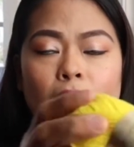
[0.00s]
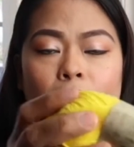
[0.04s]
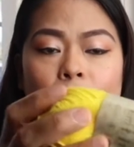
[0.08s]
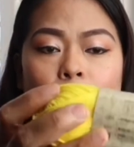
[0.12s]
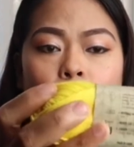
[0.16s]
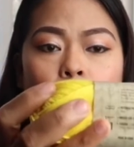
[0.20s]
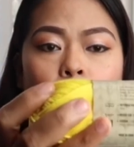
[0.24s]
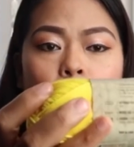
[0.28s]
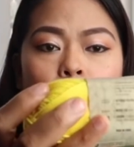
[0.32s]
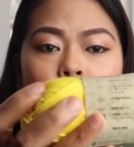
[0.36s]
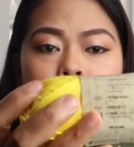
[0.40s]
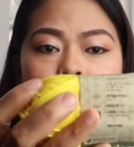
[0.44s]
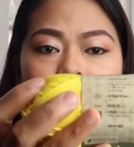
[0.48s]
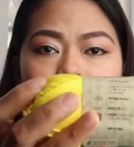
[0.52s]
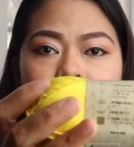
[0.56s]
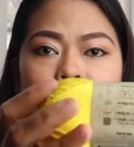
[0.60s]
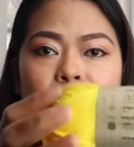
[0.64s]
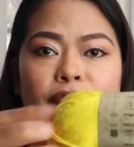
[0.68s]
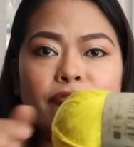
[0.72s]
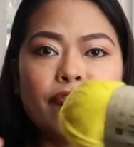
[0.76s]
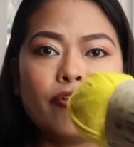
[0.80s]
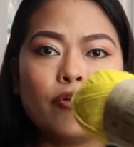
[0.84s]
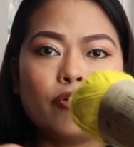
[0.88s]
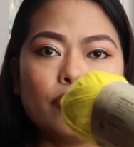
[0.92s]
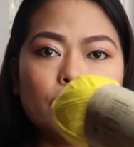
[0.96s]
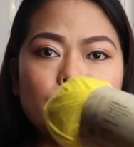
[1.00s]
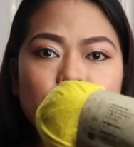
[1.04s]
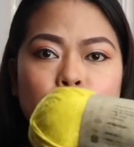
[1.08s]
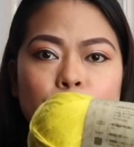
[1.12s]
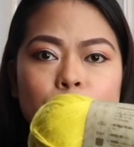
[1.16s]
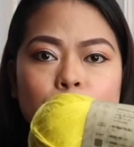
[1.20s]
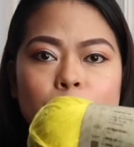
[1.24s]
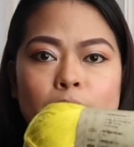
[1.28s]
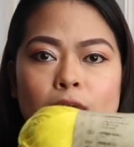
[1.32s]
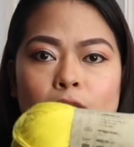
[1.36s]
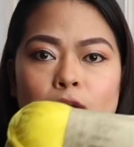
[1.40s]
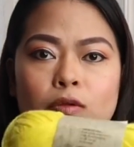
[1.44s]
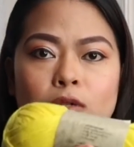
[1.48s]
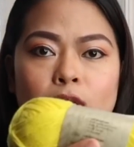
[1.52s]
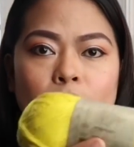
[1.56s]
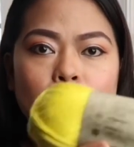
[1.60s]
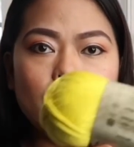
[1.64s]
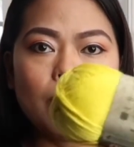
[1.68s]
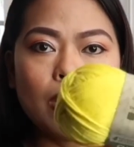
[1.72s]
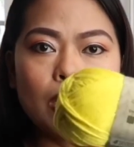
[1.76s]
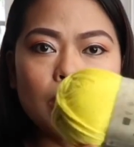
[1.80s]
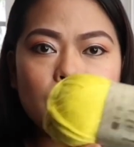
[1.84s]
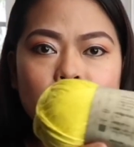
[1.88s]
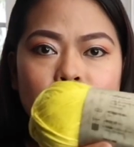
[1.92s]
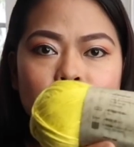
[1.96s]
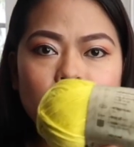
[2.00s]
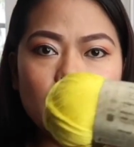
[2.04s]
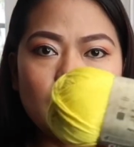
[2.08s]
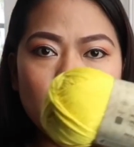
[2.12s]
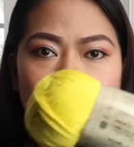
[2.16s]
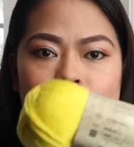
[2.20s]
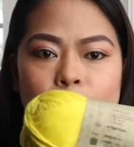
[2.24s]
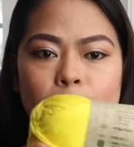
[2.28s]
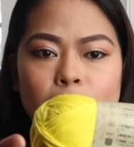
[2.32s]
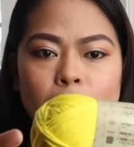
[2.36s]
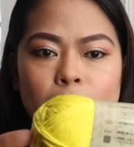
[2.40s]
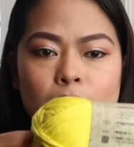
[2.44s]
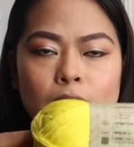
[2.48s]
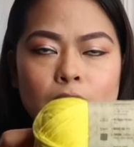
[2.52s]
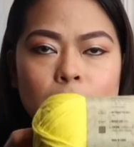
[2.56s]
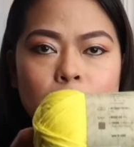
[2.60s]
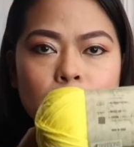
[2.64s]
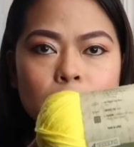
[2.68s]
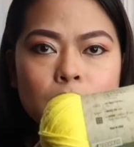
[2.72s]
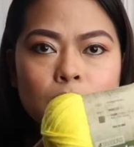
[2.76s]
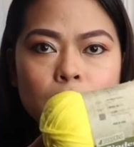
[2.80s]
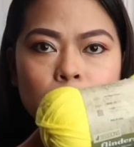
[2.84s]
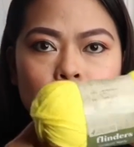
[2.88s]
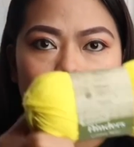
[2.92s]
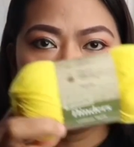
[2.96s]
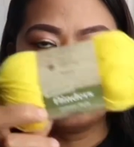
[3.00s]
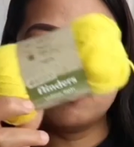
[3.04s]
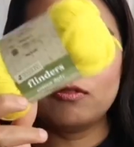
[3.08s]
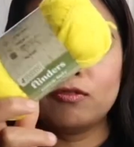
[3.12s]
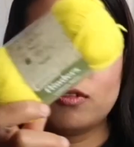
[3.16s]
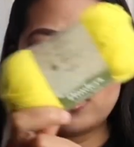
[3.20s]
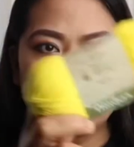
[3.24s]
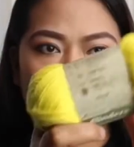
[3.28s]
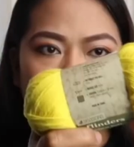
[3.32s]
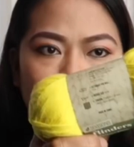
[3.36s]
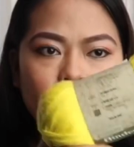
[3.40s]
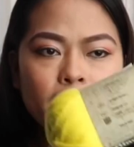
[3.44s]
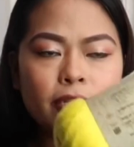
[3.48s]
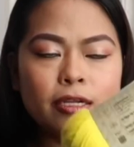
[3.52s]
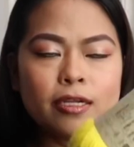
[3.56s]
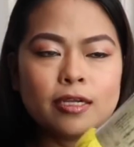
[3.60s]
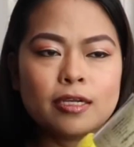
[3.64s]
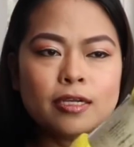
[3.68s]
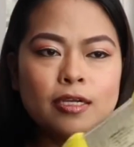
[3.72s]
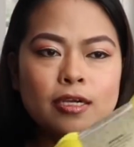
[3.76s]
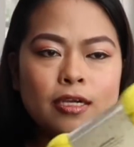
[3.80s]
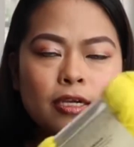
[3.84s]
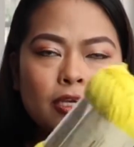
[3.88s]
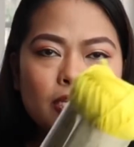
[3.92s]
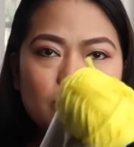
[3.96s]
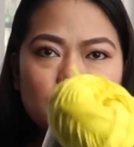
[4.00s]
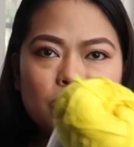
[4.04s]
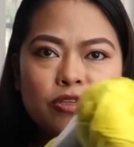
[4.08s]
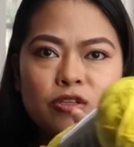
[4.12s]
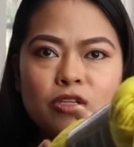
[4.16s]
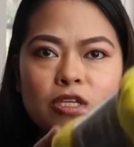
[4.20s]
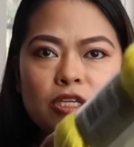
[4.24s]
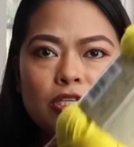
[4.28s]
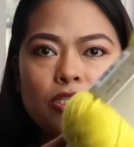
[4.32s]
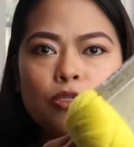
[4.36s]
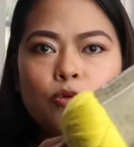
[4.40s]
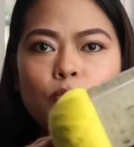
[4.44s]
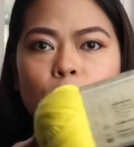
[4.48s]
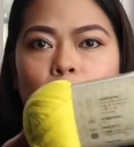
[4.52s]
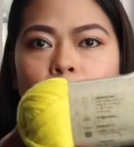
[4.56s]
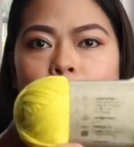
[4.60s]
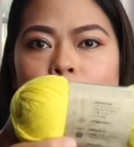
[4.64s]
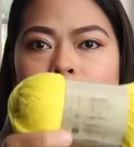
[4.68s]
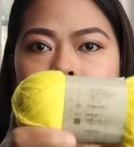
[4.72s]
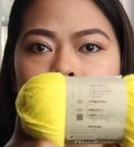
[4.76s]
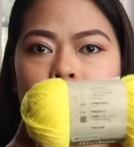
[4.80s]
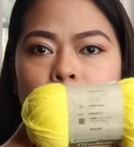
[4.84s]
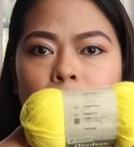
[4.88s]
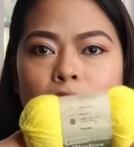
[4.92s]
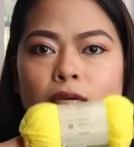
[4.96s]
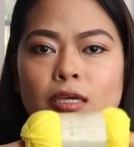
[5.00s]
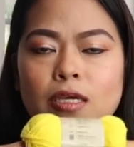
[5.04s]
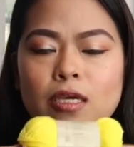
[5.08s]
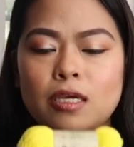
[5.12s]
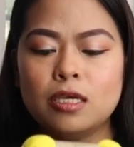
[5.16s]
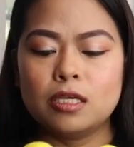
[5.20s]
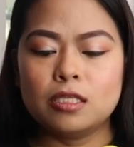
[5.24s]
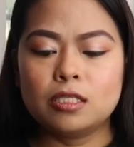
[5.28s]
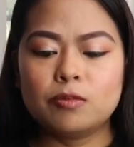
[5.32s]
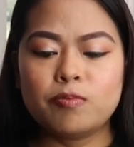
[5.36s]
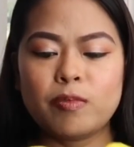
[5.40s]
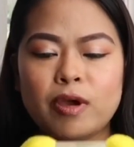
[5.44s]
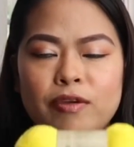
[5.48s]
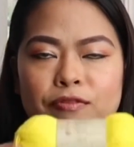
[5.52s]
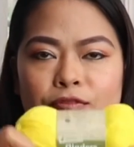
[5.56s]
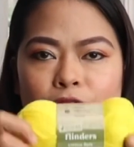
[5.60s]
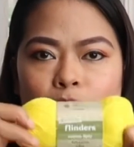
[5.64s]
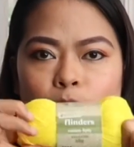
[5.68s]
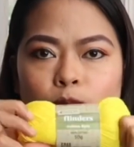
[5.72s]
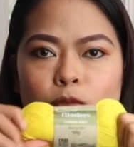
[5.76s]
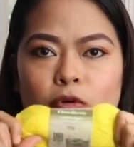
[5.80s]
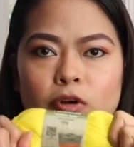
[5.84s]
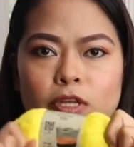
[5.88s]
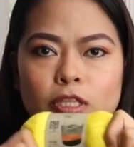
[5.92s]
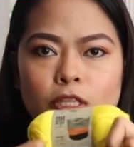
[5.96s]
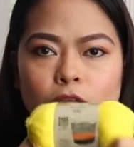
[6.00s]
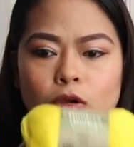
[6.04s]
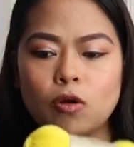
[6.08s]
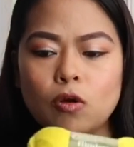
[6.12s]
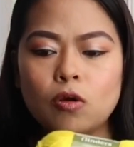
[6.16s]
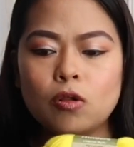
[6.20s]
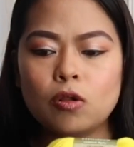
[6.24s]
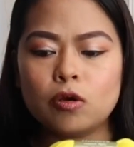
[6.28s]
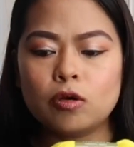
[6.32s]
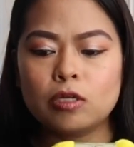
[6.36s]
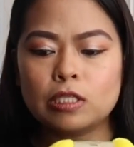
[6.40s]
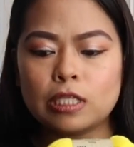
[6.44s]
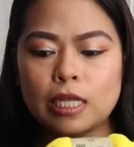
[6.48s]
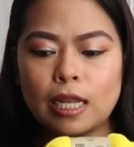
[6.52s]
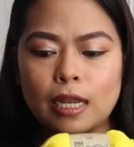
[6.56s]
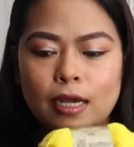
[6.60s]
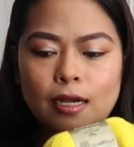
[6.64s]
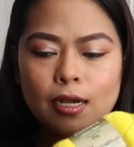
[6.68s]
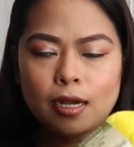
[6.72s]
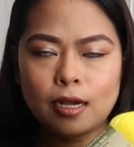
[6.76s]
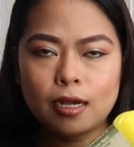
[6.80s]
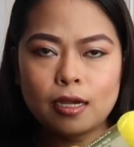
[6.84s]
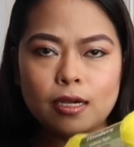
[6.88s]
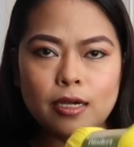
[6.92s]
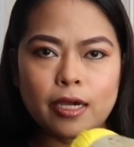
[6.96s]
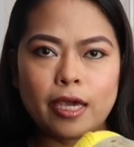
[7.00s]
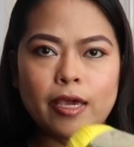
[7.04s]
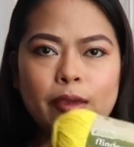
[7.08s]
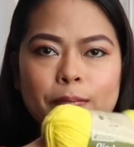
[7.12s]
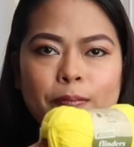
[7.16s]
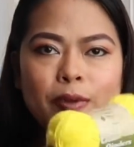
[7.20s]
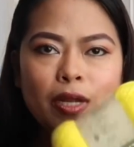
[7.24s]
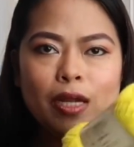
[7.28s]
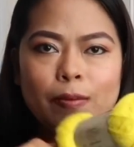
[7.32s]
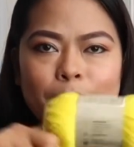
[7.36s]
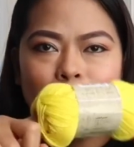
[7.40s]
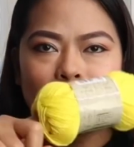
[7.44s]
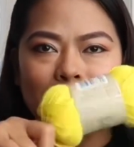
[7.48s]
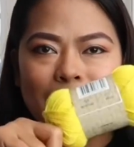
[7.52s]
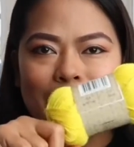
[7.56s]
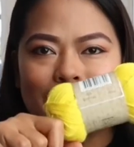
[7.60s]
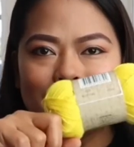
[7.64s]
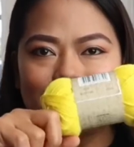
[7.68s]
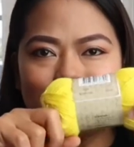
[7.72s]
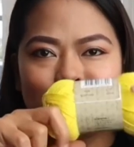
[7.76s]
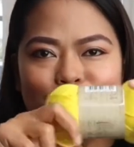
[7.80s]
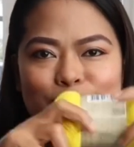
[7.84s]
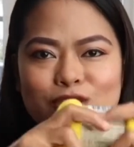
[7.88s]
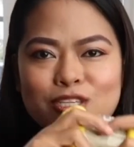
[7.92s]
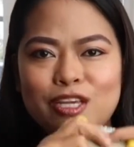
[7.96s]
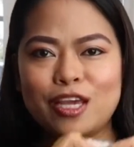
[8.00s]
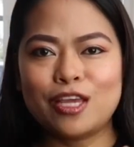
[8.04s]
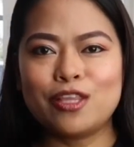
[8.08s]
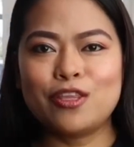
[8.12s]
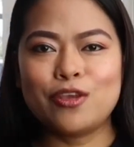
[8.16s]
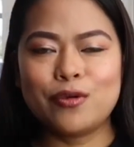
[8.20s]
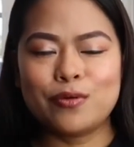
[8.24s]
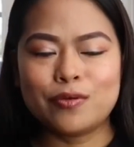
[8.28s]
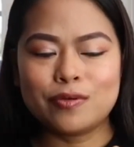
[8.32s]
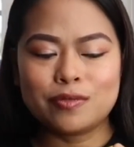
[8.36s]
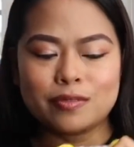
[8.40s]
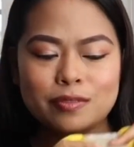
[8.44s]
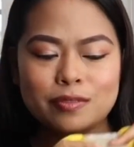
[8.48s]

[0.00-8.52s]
All the info should be on the back of the label of the yarn. So this one, it's my favorite color talaga kaya pinakikita ko sa inyo.